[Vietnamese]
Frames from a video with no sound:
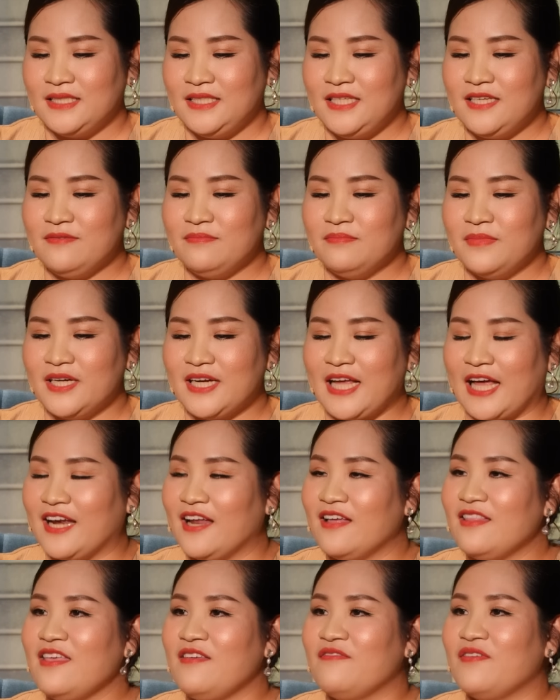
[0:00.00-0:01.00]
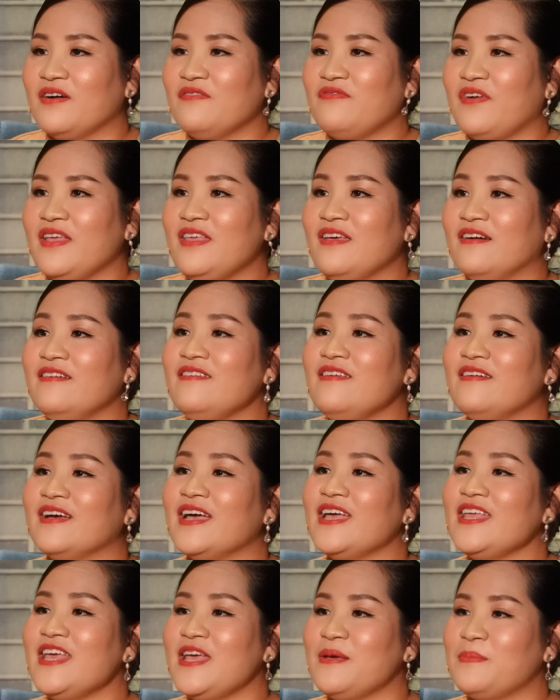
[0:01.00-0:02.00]
Nhưng bên cạnh đó thì vẫn phải giữ những
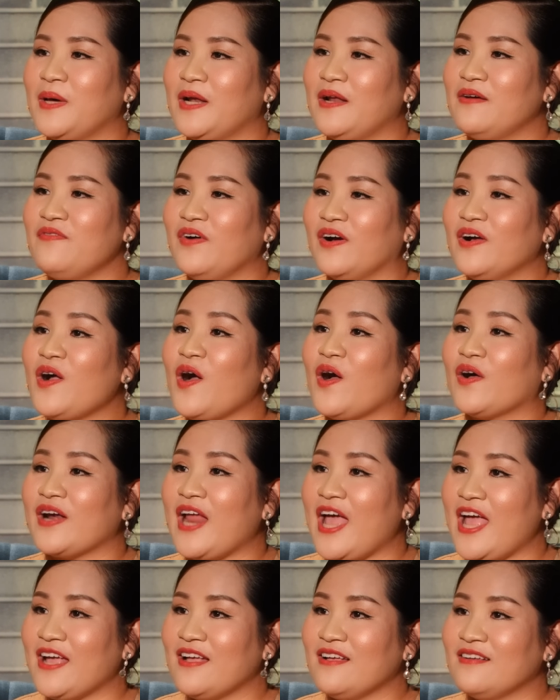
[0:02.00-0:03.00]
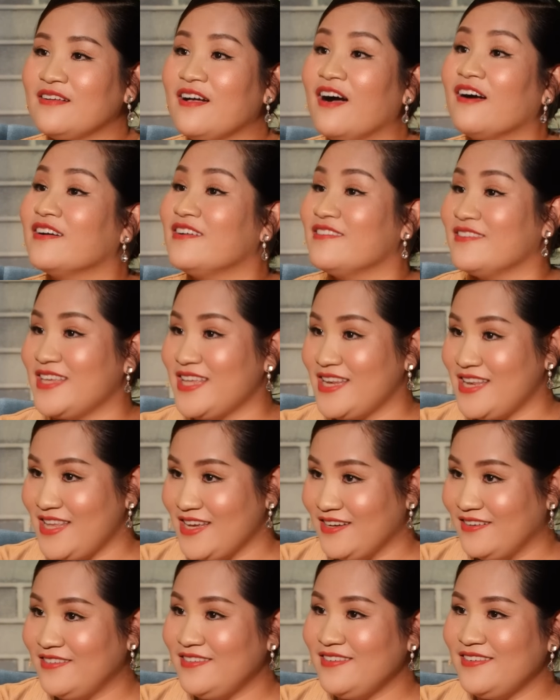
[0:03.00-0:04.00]
cái gì mà nó vẫn còn đang cần được gìn
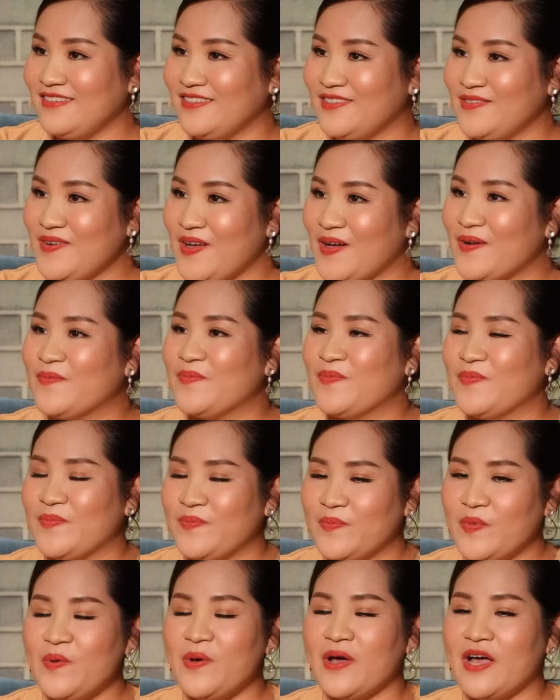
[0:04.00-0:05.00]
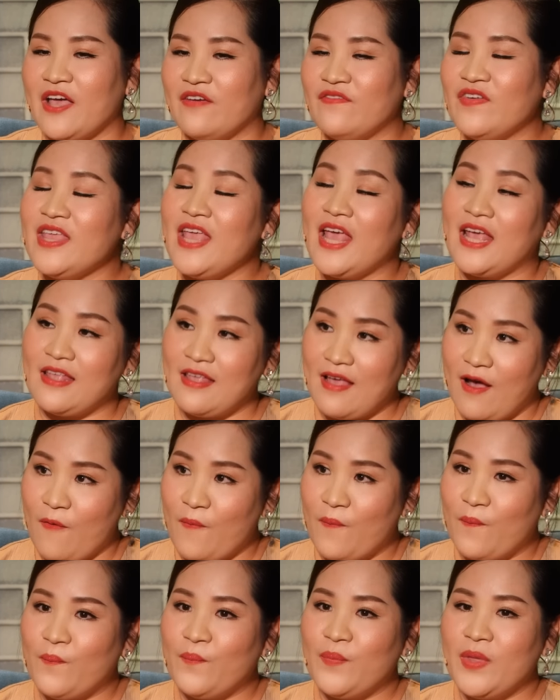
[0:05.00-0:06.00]
giữ, đúng không? Mối quan hệ với nhà
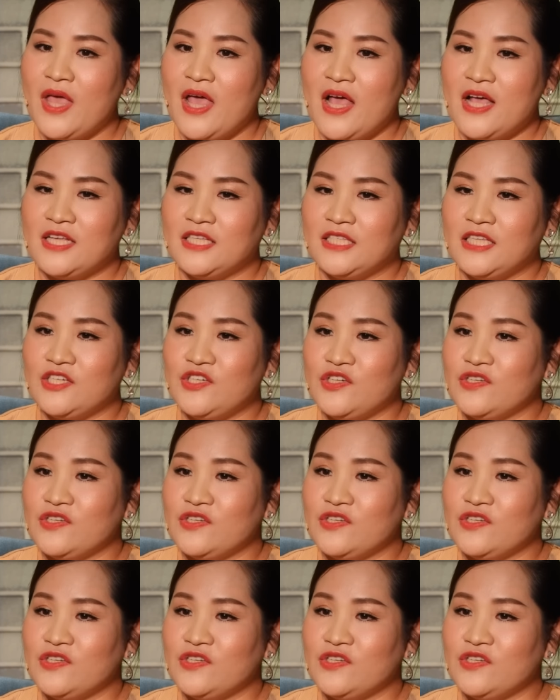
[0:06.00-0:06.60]
chồng, sự